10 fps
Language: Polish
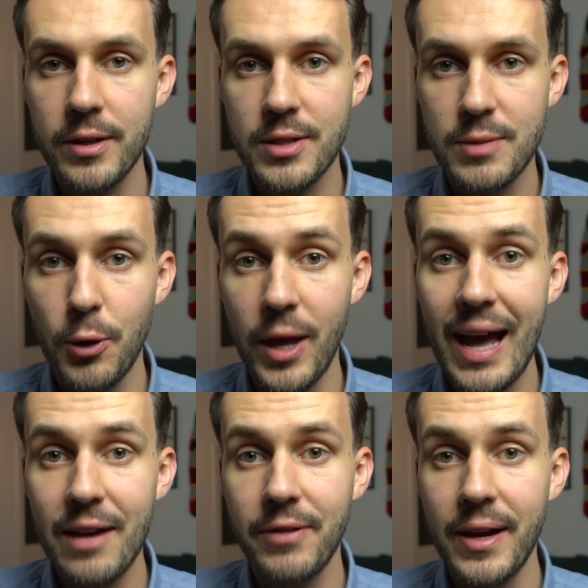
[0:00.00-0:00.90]
zespole
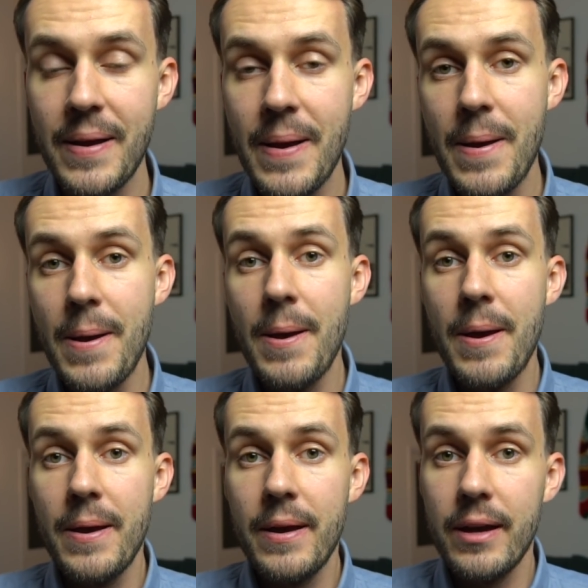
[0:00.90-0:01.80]
Alfa
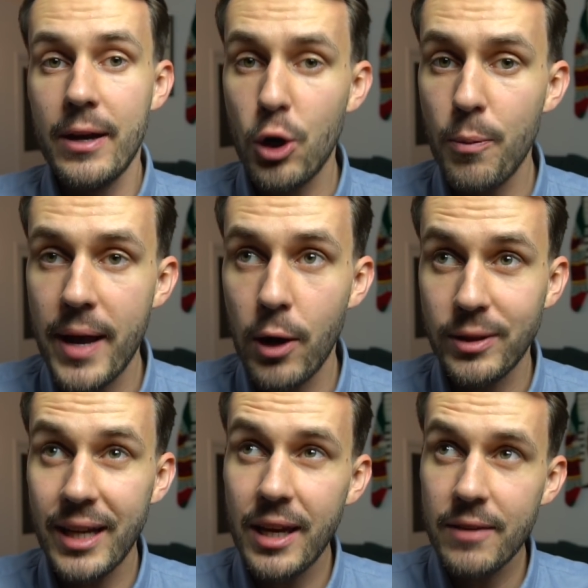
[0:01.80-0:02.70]
Romeo.
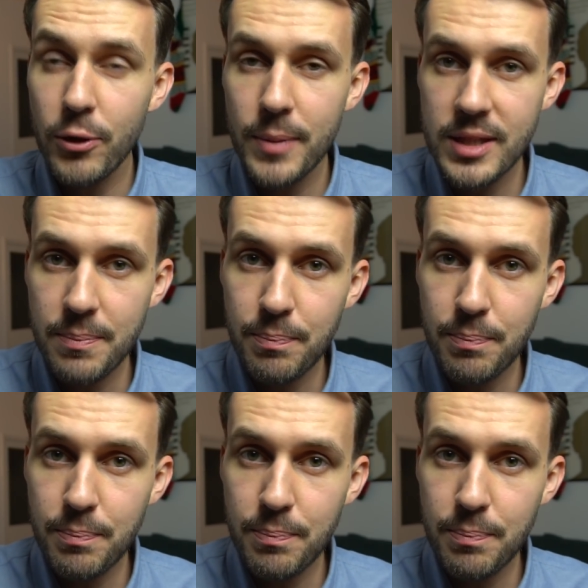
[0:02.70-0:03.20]
Takie informacje